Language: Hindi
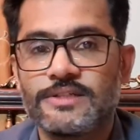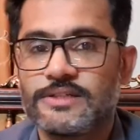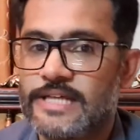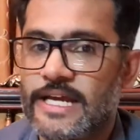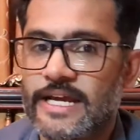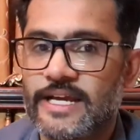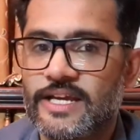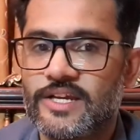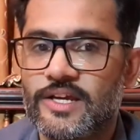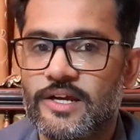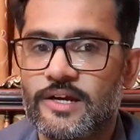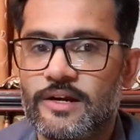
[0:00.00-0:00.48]

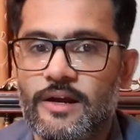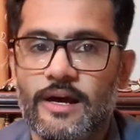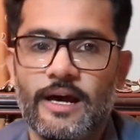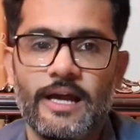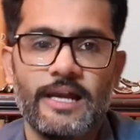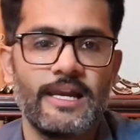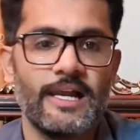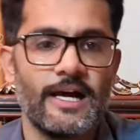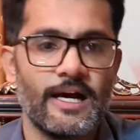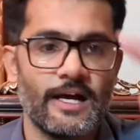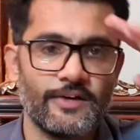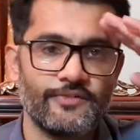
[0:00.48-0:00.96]
टेक केयर
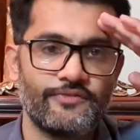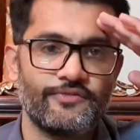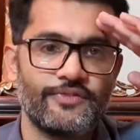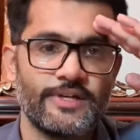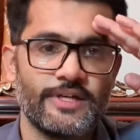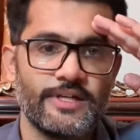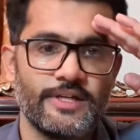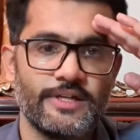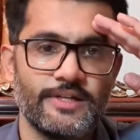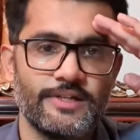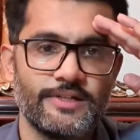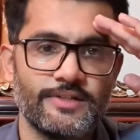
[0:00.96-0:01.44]
अल्लाह
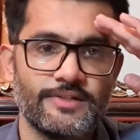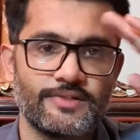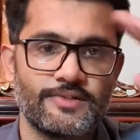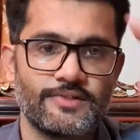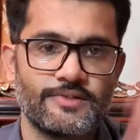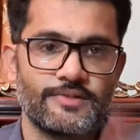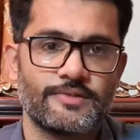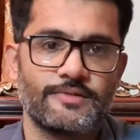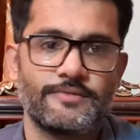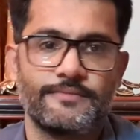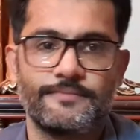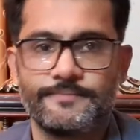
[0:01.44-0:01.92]

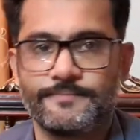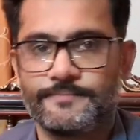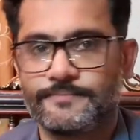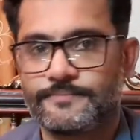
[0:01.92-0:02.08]
हाफिज़